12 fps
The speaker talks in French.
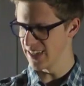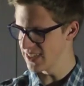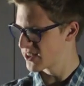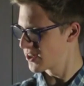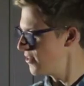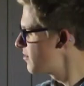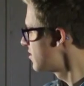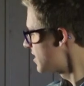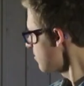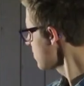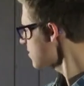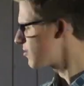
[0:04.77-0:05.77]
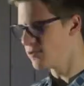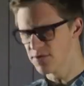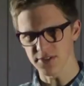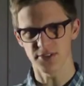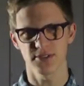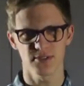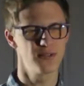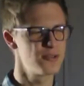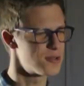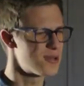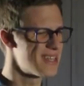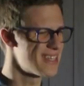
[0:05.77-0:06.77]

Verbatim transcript: Est-ce que vous aimez ce nouveau studio